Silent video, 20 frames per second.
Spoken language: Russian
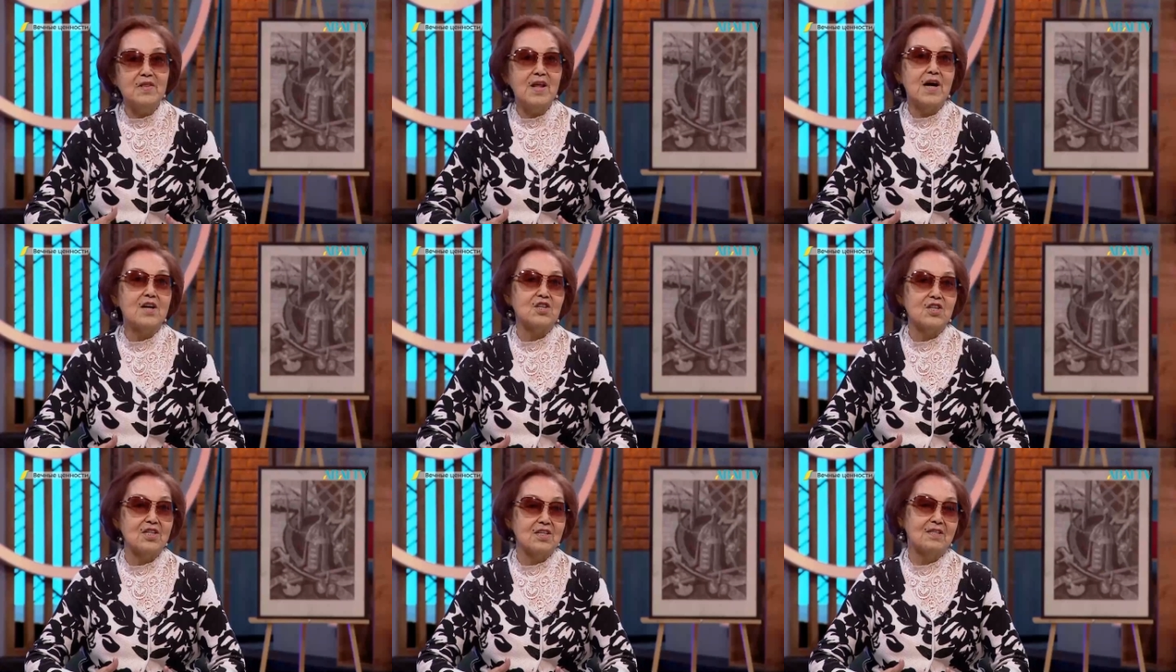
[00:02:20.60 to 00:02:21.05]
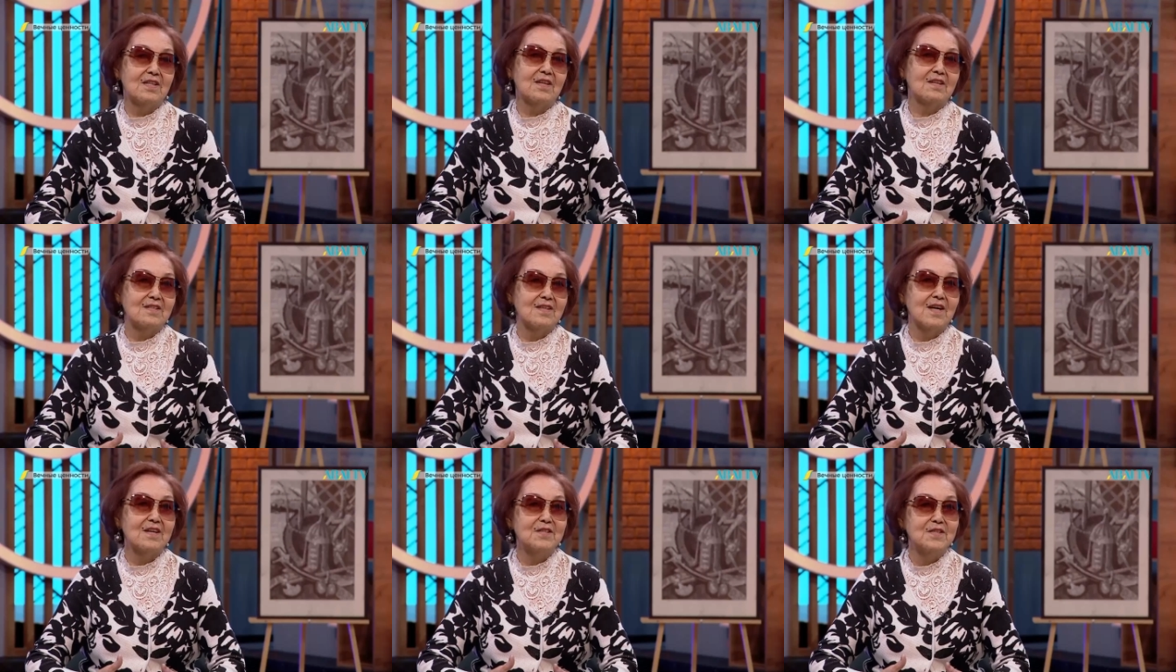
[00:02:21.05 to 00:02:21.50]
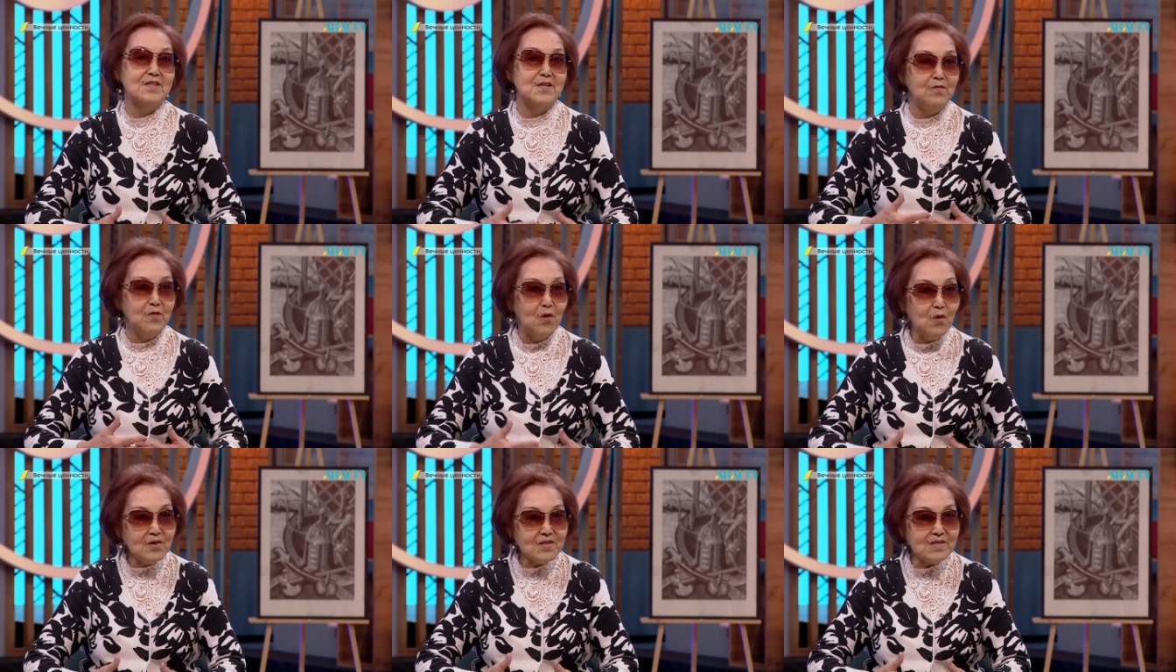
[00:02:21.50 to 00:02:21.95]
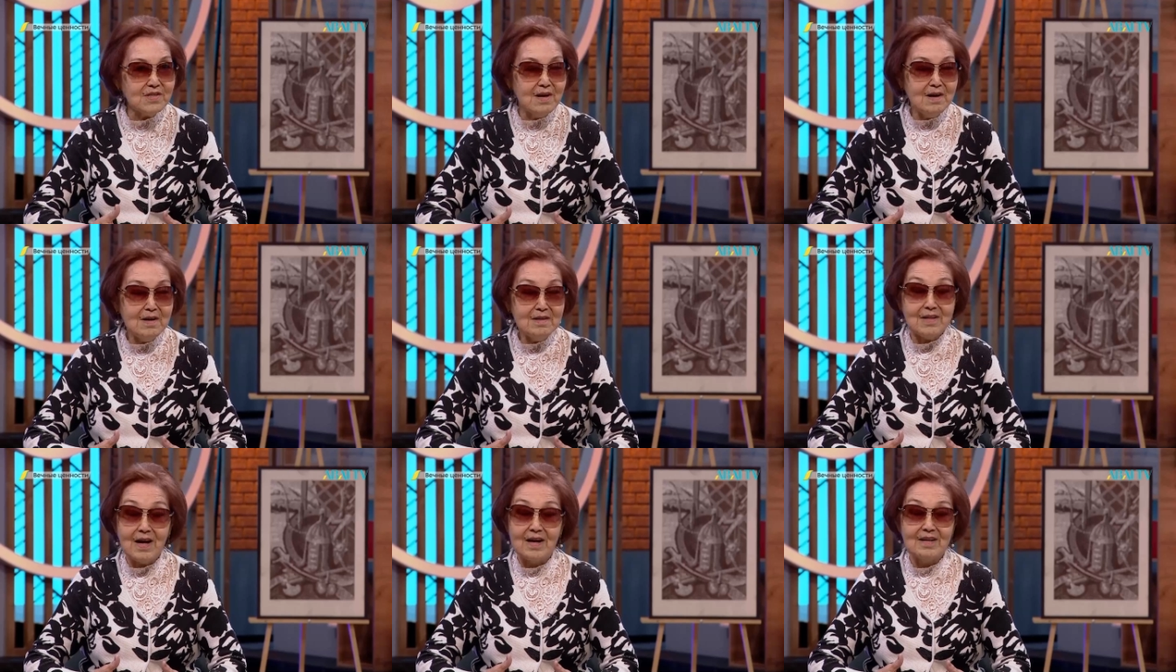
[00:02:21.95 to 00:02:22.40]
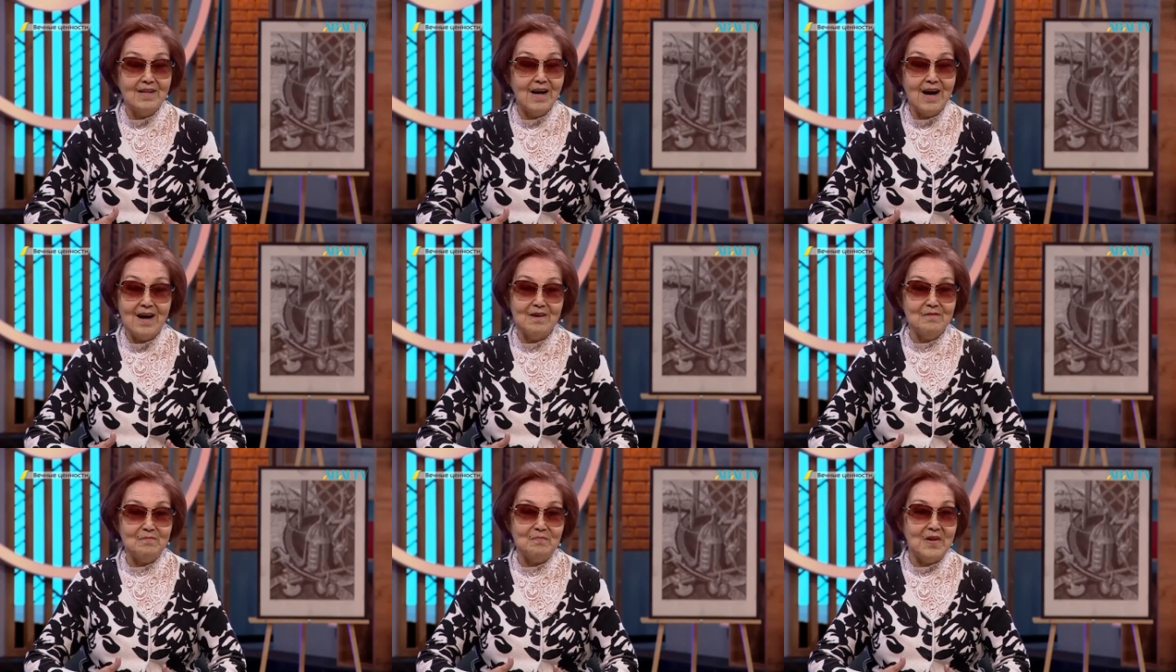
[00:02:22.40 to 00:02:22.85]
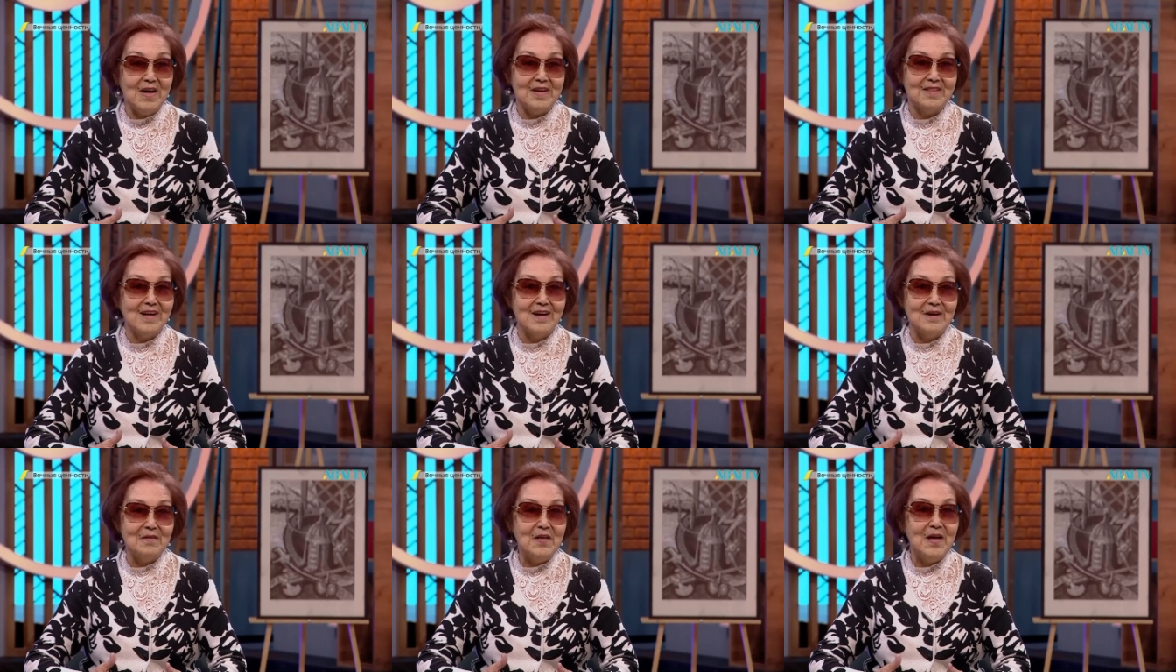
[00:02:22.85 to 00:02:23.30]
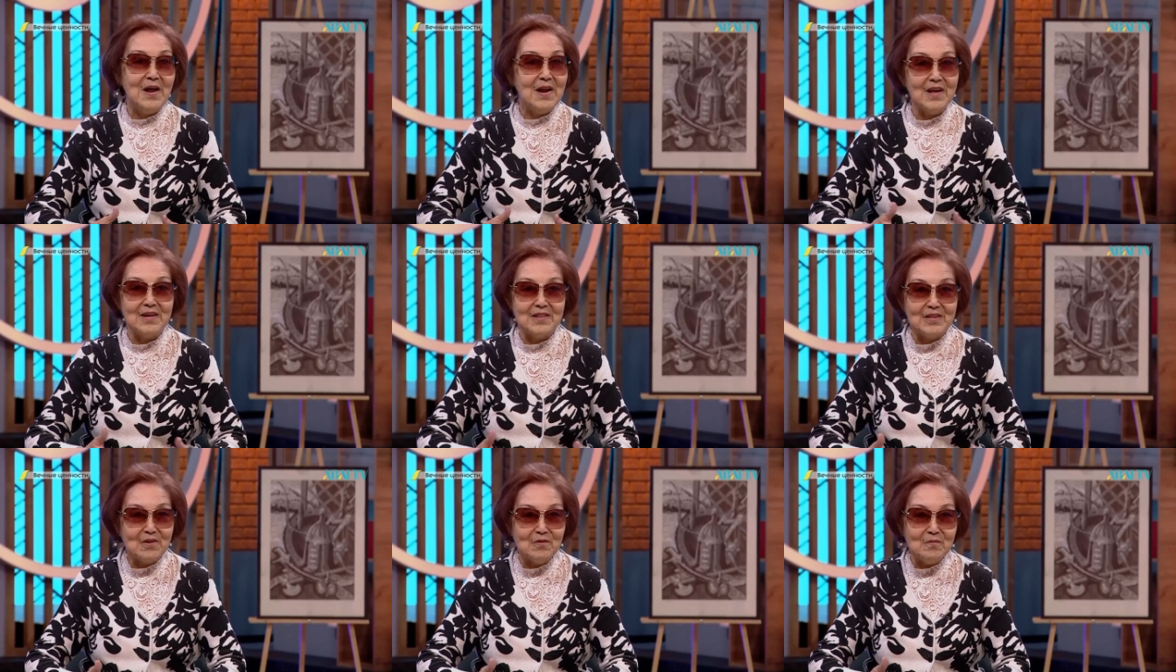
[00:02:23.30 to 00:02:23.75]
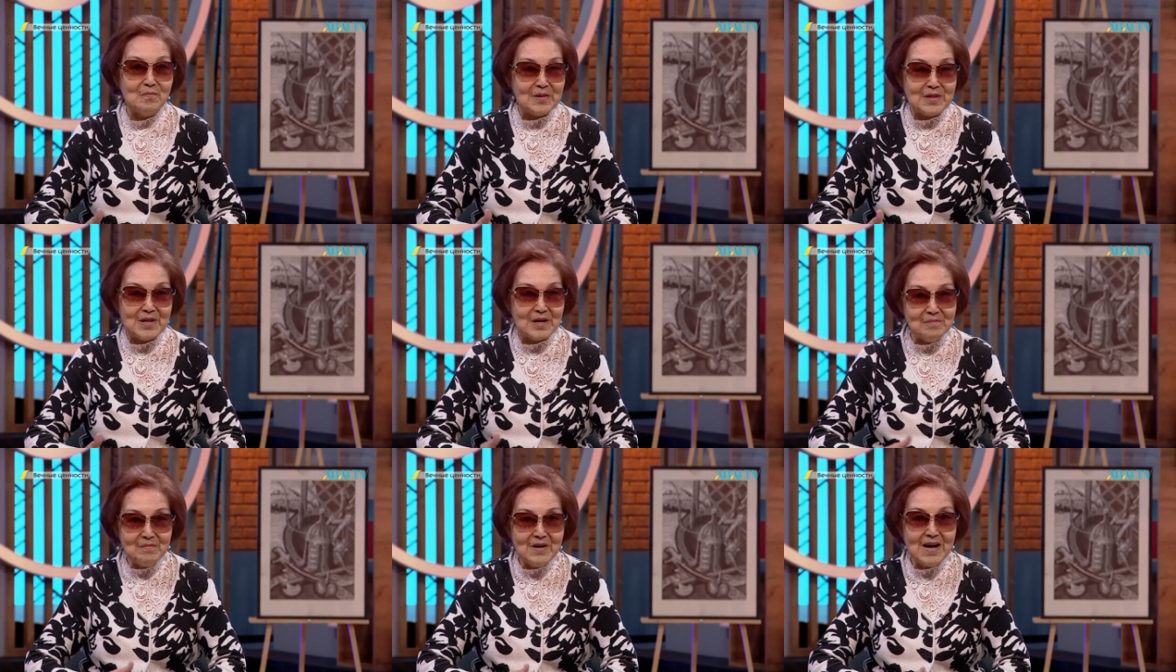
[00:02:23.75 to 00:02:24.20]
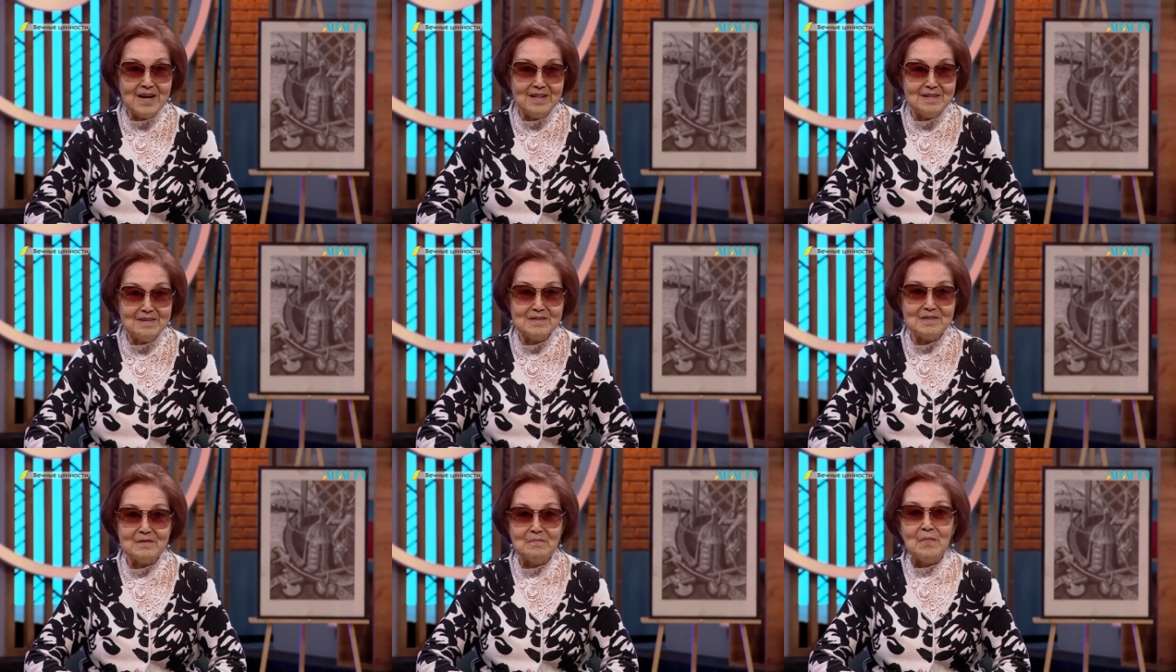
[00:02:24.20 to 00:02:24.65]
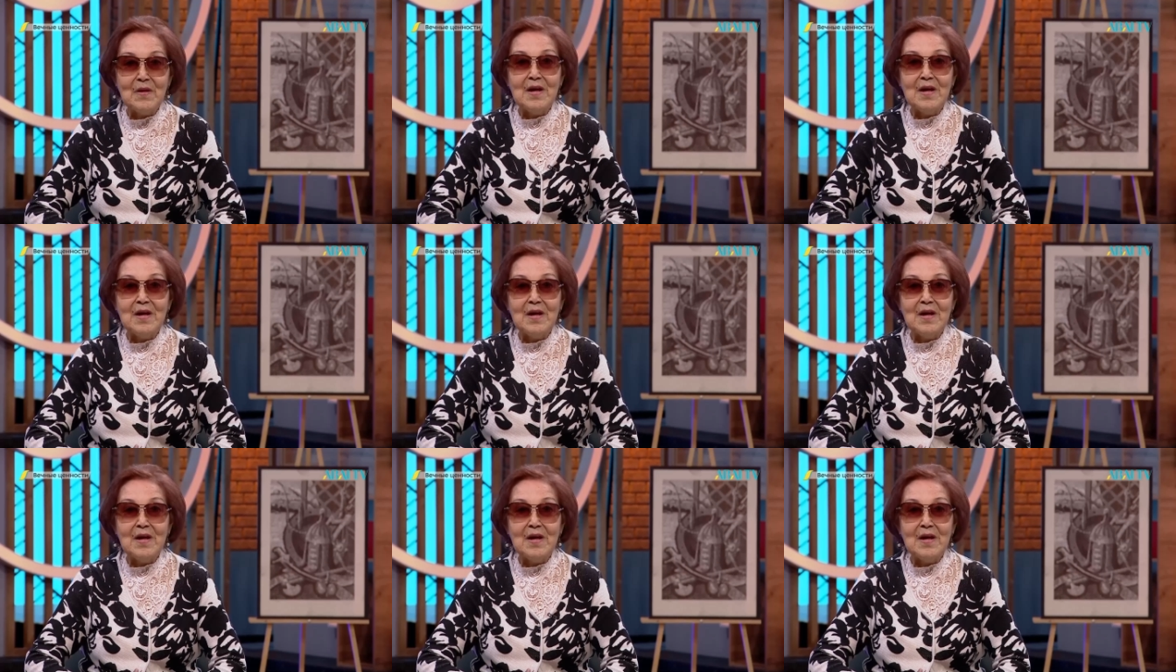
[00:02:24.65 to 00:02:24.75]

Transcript: наших, так сказать, звезд тогда это редко употреблялось,